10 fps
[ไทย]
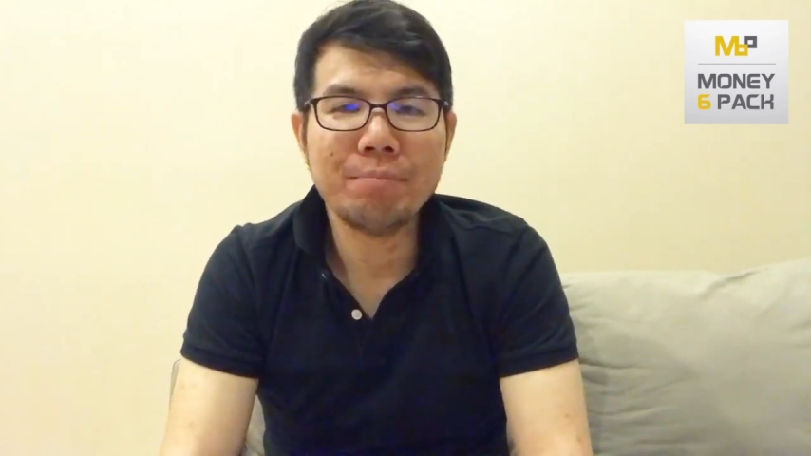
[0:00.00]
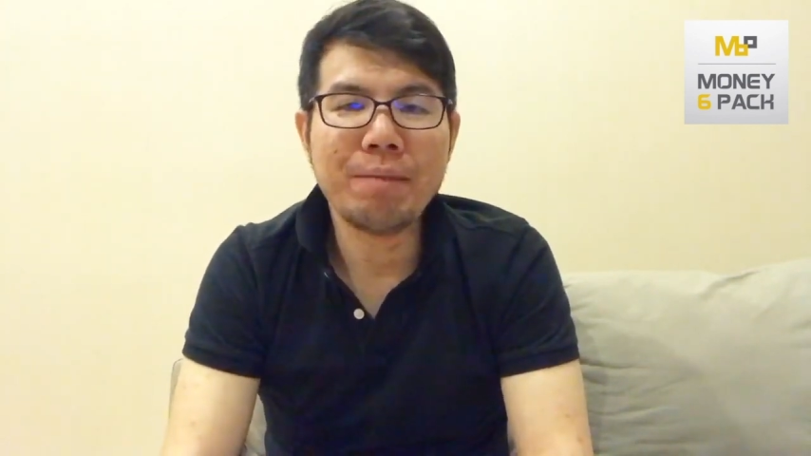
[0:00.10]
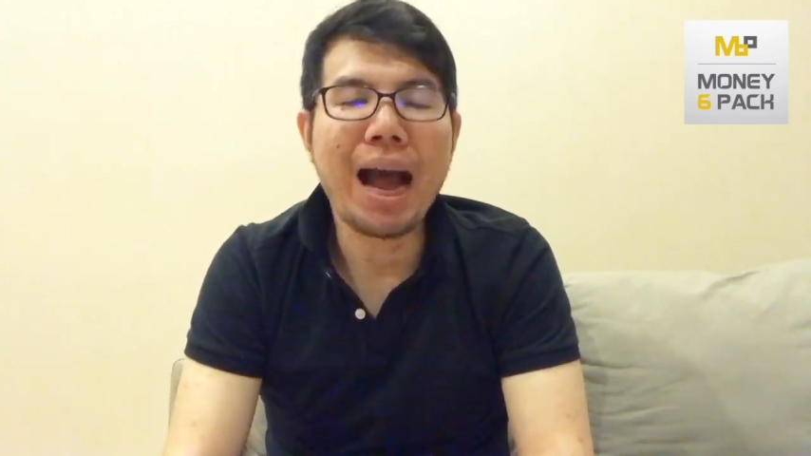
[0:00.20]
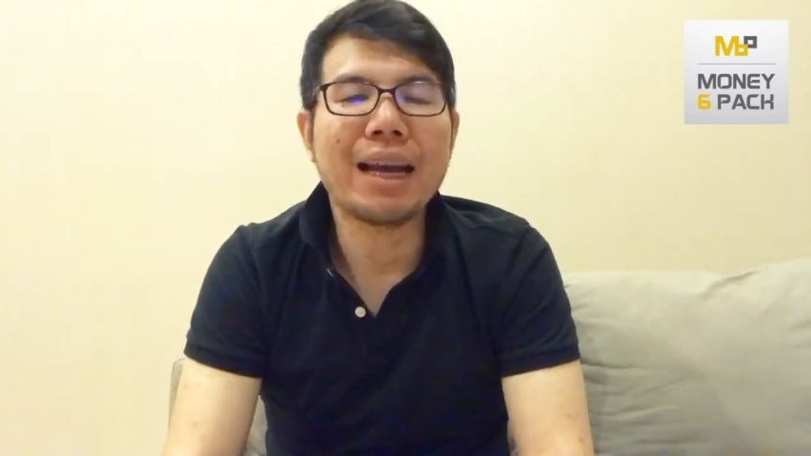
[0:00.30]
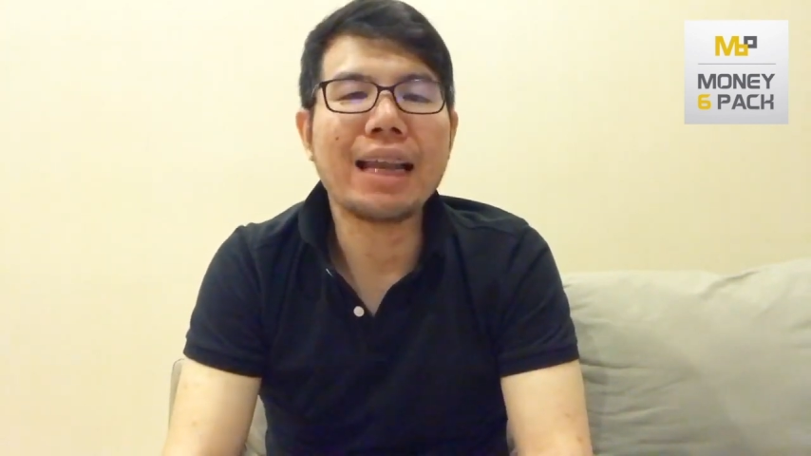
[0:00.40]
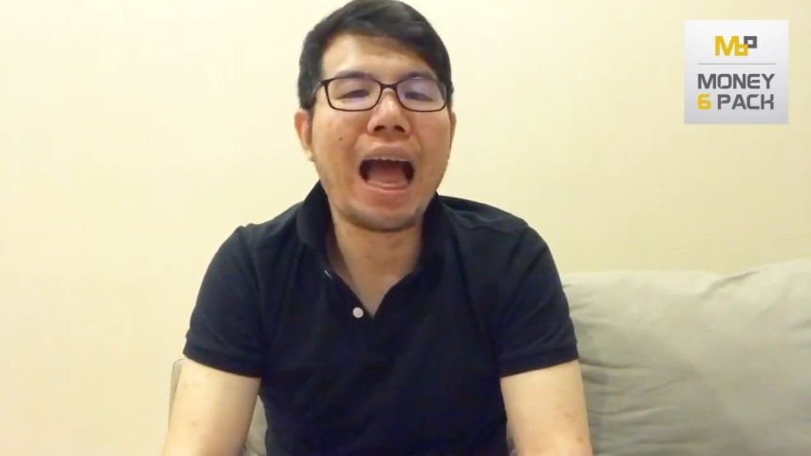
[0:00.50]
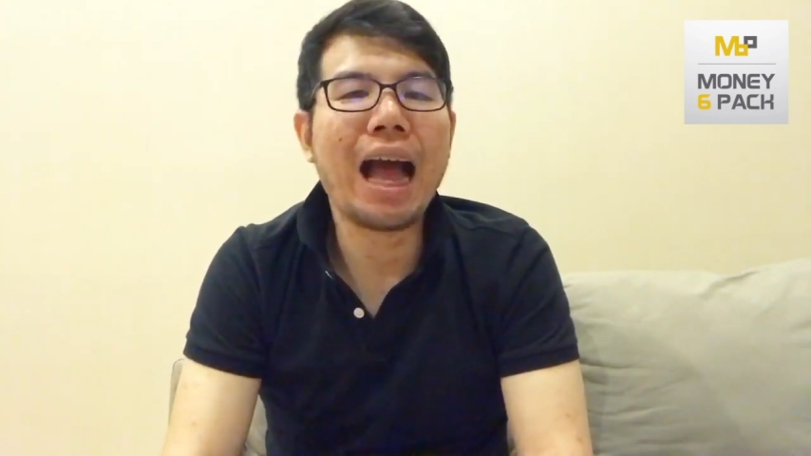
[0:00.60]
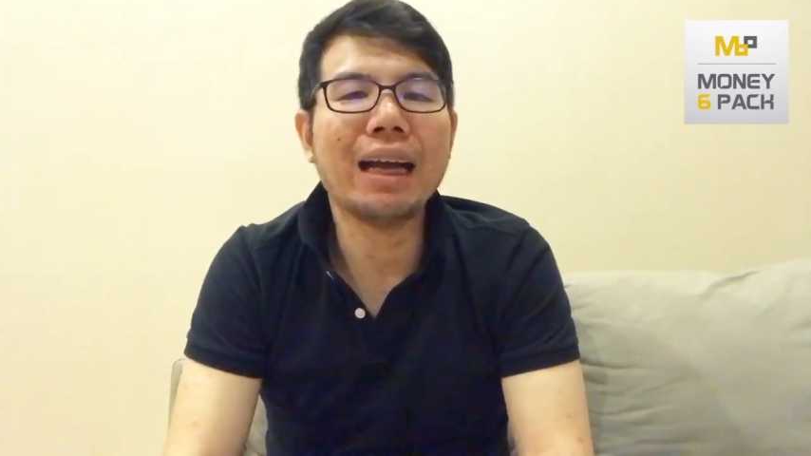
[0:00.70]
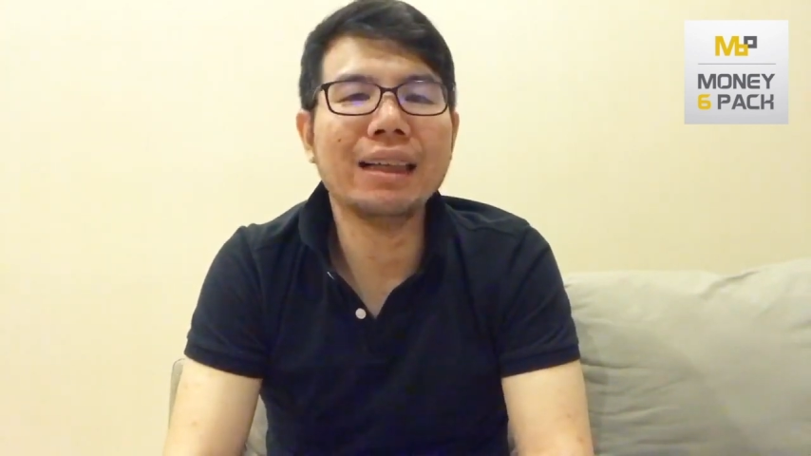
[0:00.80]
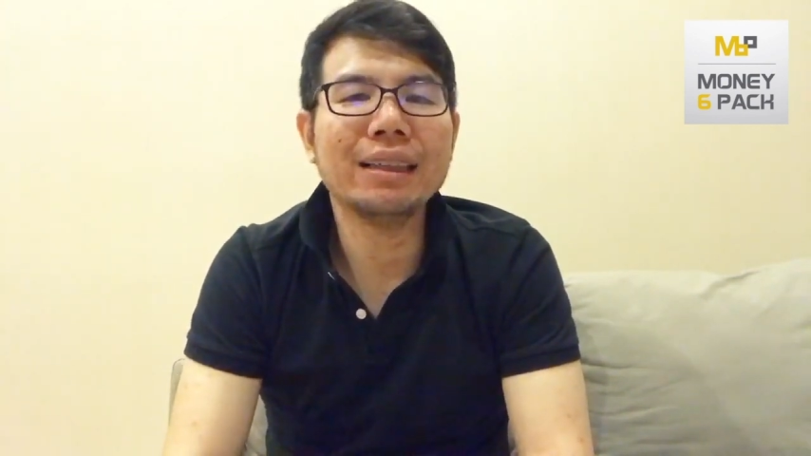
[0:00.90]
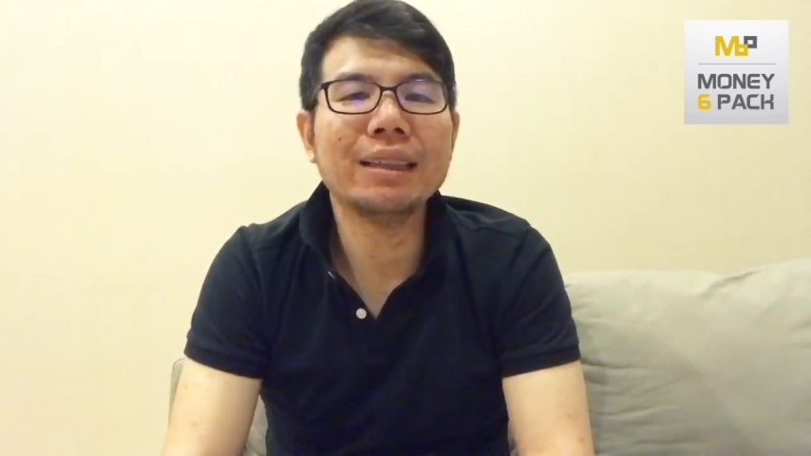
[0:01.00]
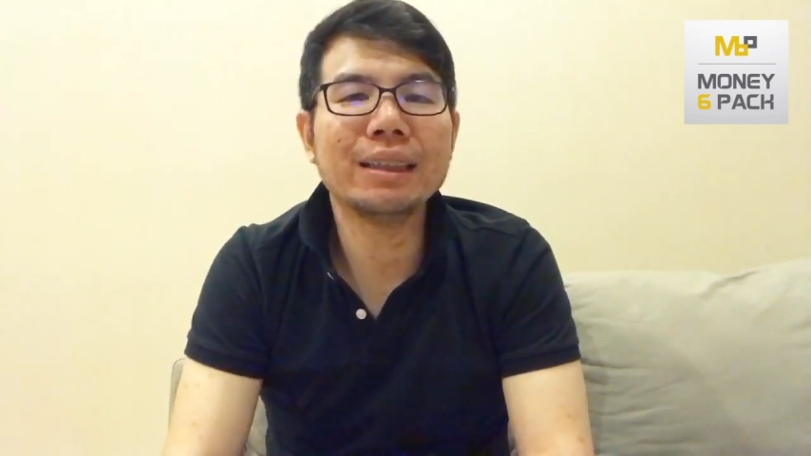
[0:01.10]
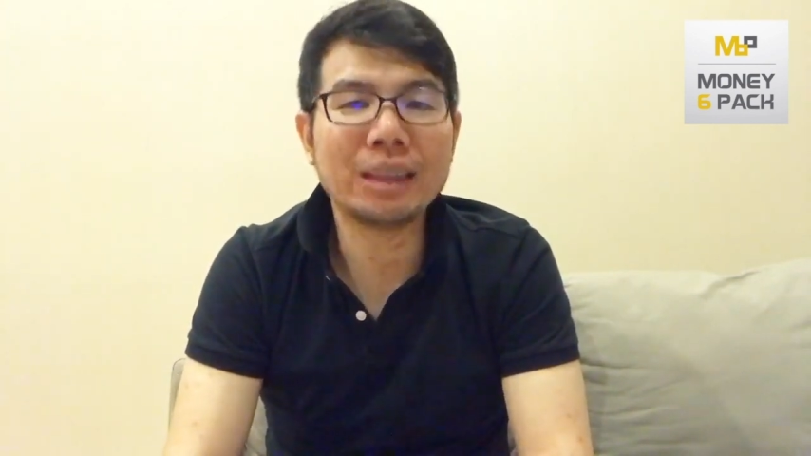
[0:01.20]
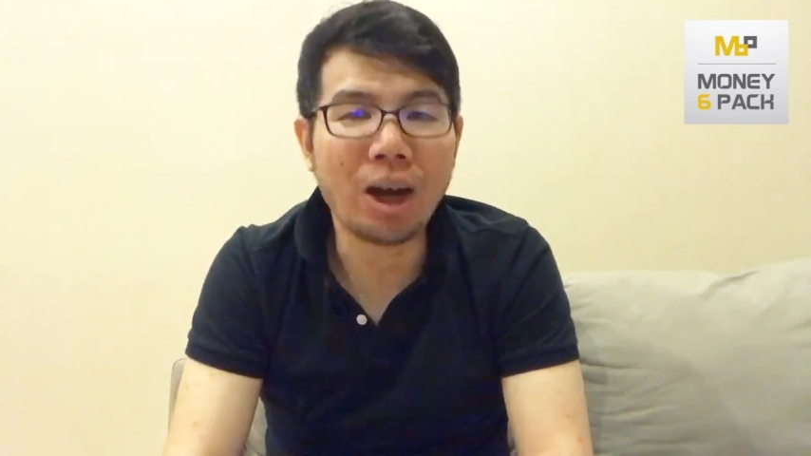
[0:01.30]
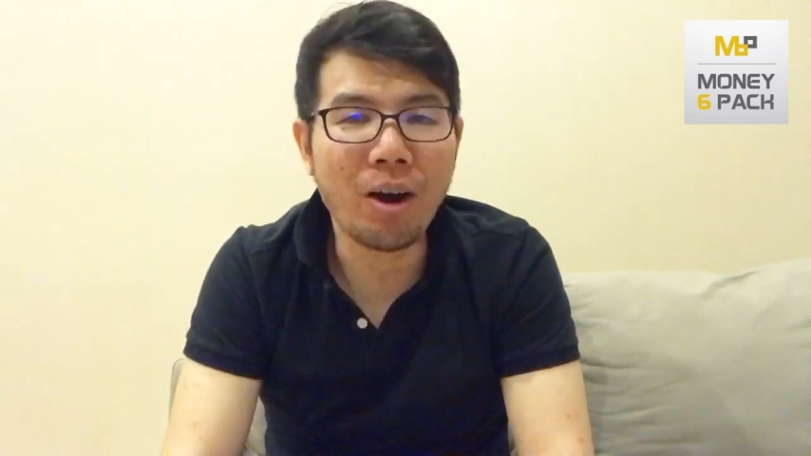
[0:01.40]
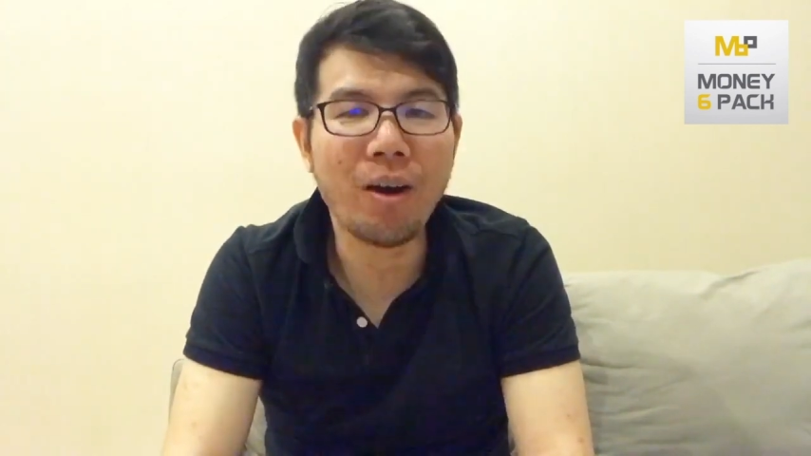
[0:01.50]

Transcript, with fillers: ผ่านทางจอ